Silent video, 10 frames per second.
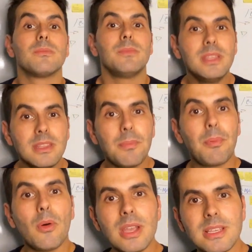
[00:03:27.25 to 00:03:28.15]
E
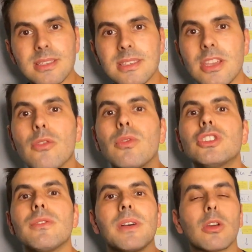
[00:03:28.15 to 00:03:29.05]
depois eu vou
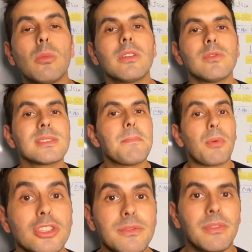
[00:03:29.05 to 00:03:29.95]
te falar como que você
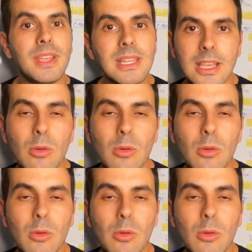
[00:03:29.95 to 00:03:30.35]
pode vender,